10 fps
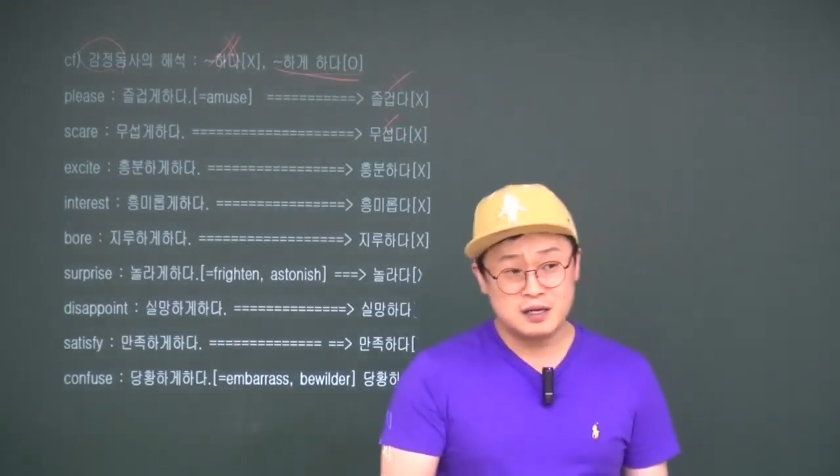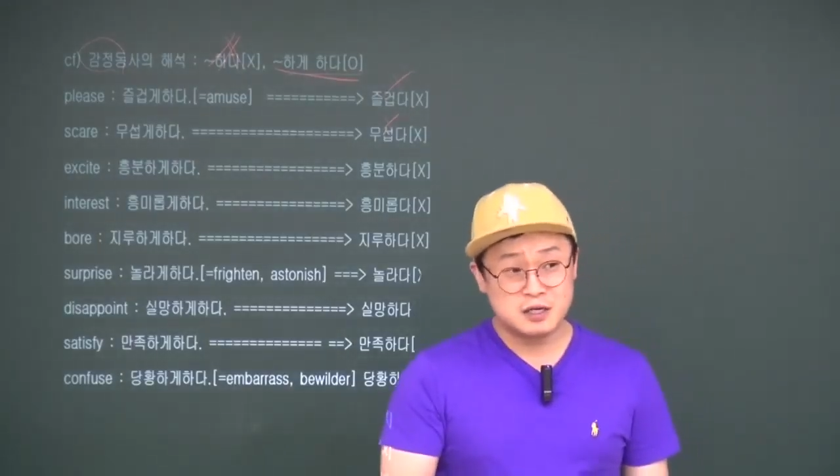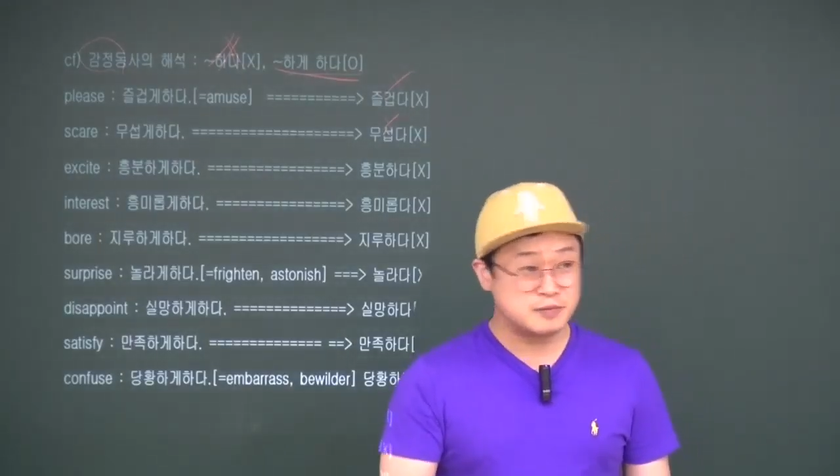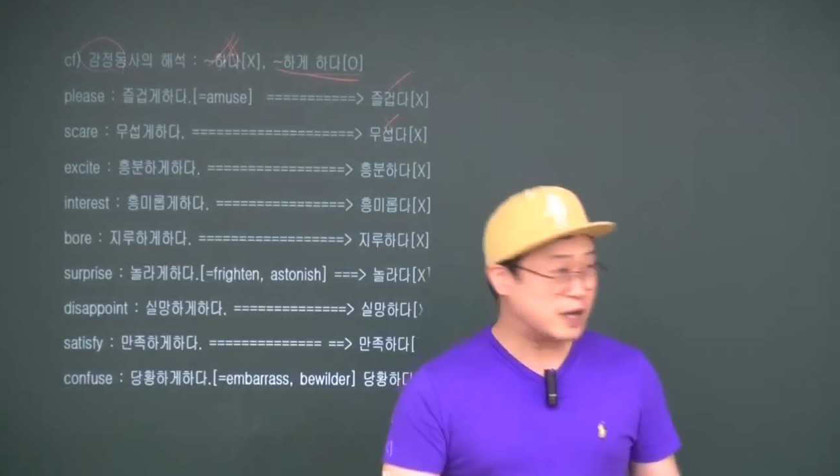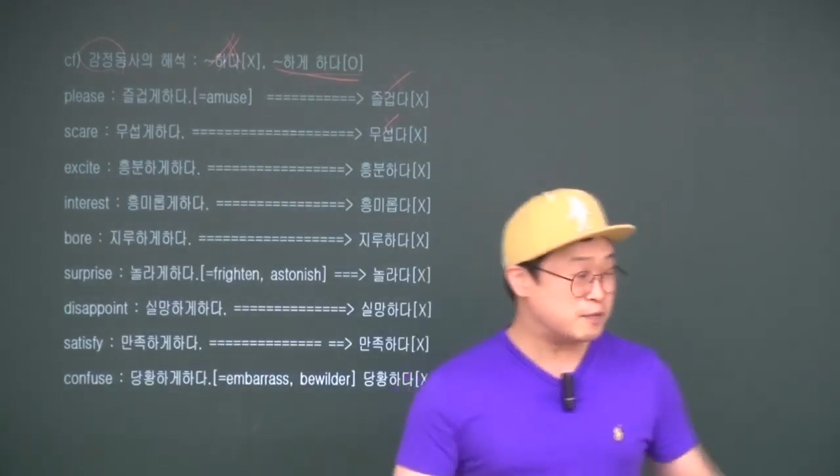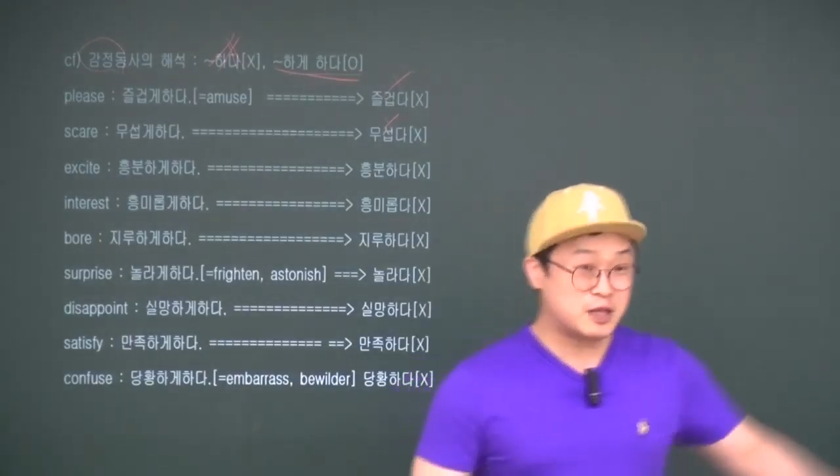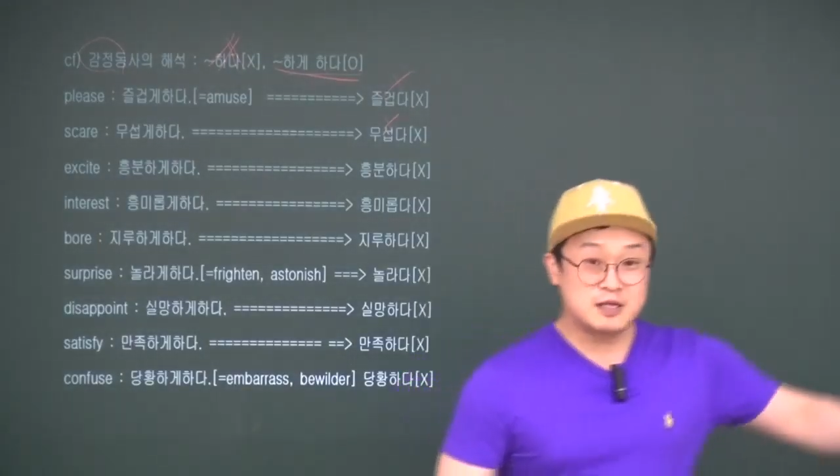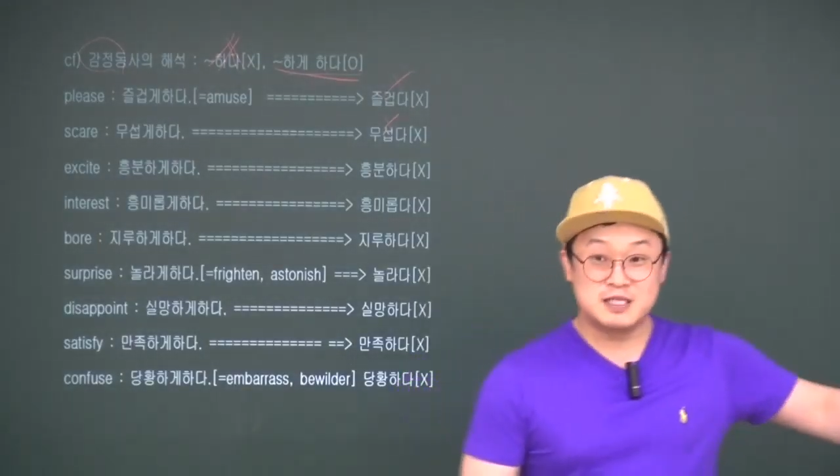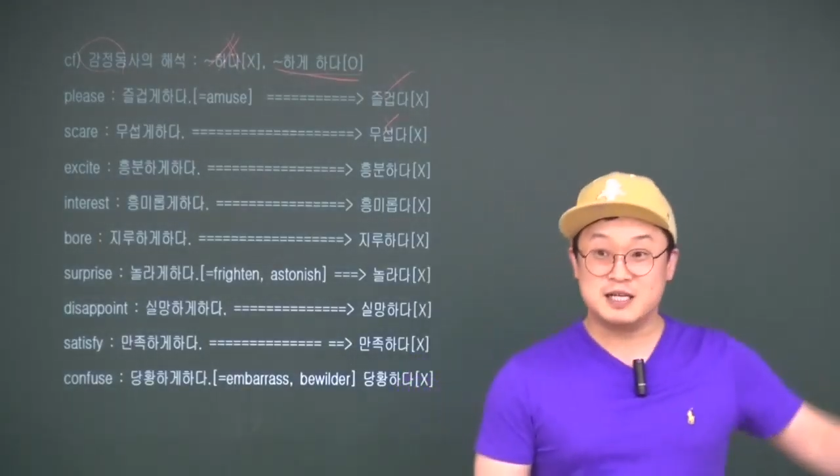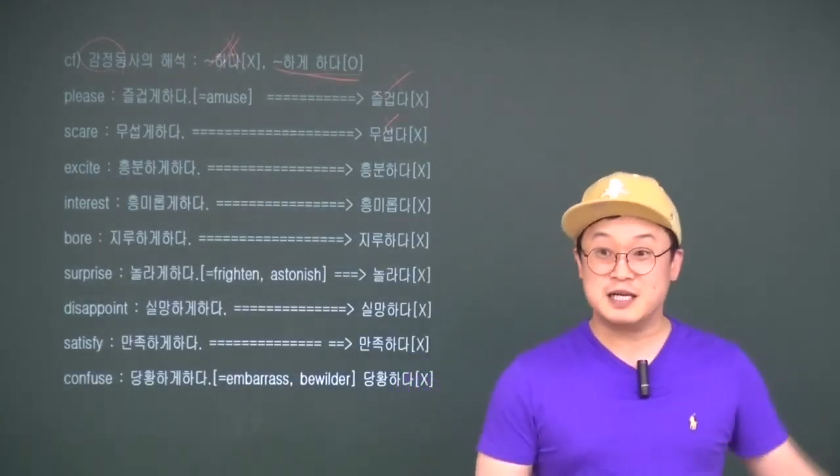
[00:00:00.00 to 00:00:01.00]
그럼 내가
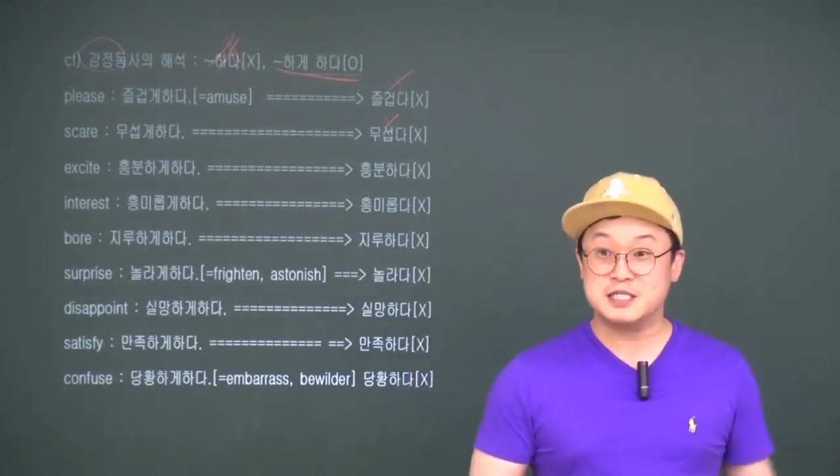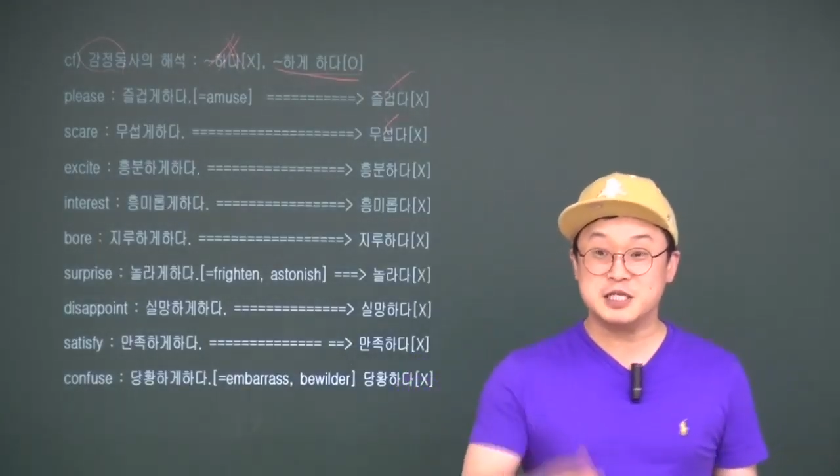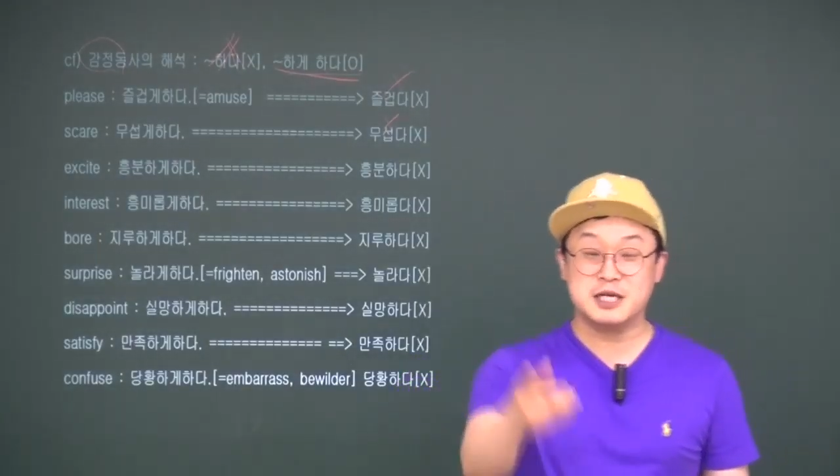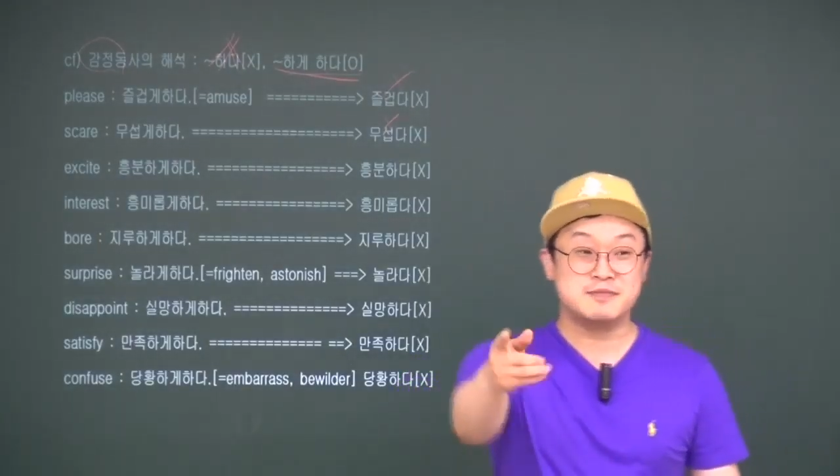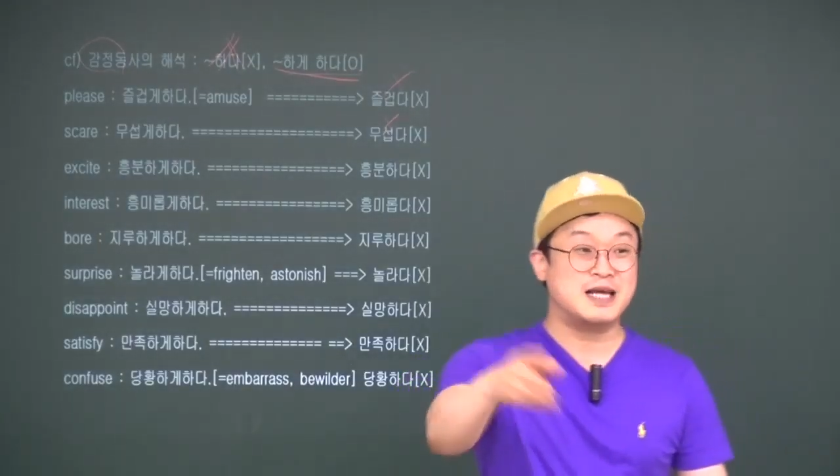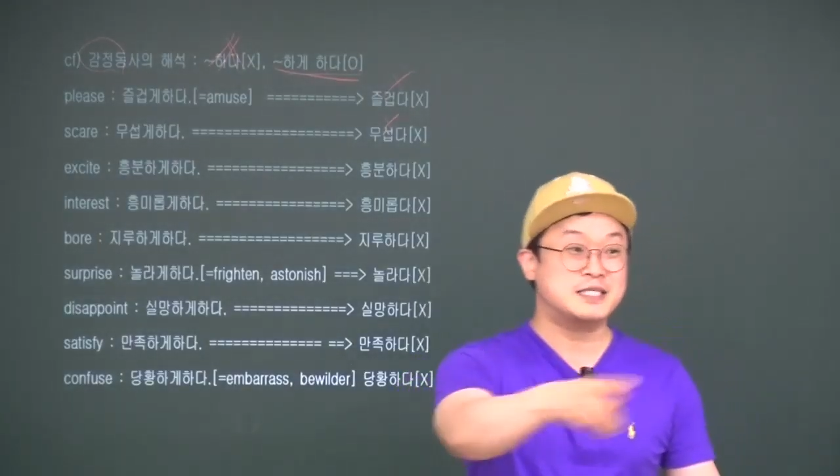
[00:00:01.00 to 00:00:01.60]
야, 난 선생님,